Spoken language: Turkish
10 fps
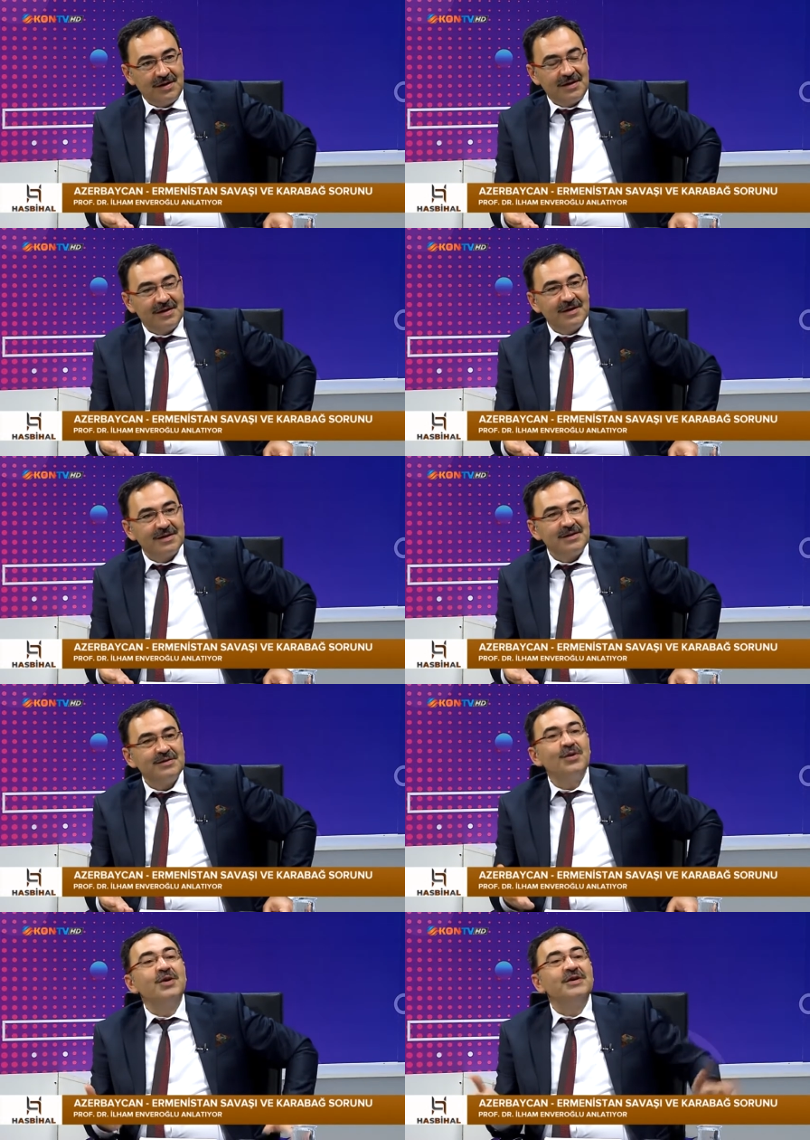diye bir şey yok.
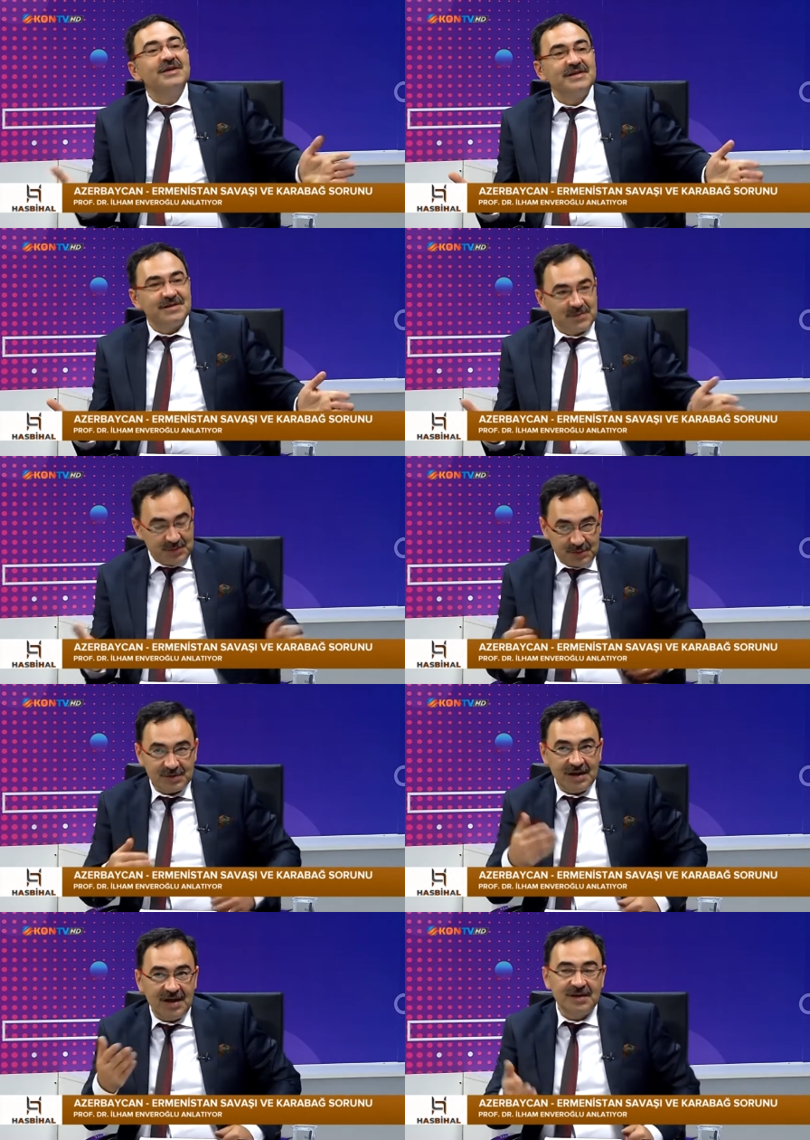Yok. O, o,
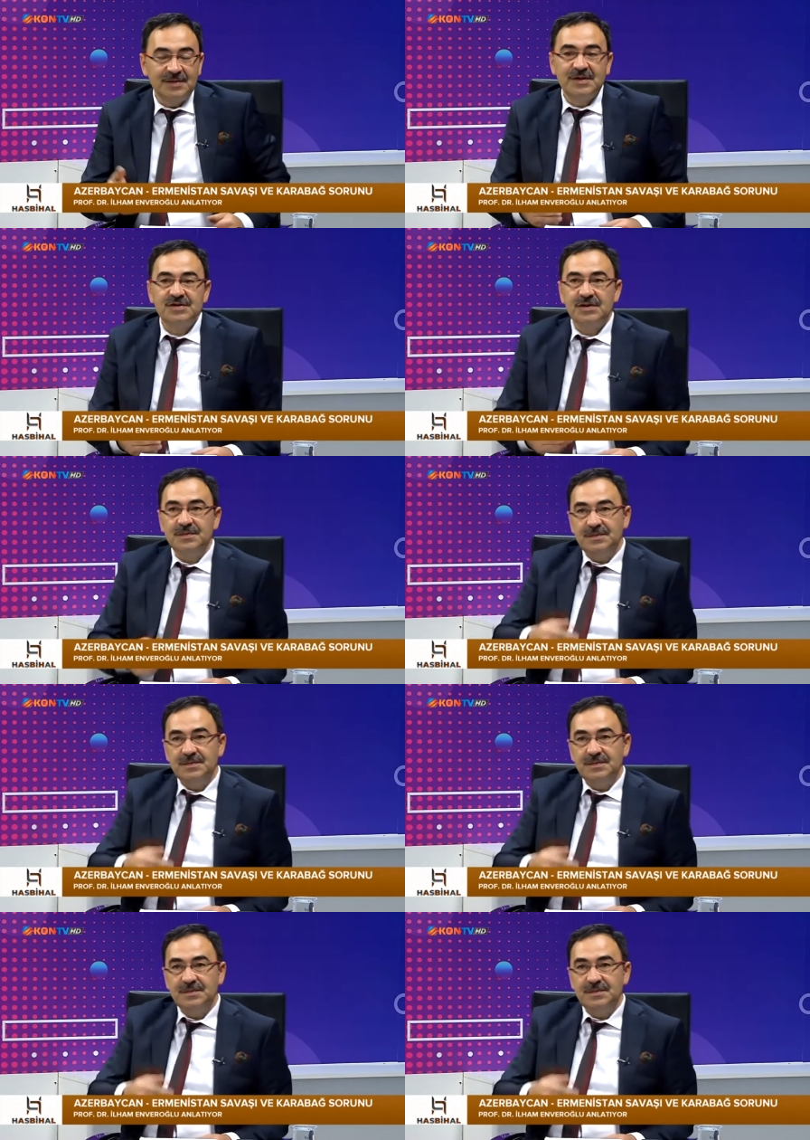o, o dönemde bile.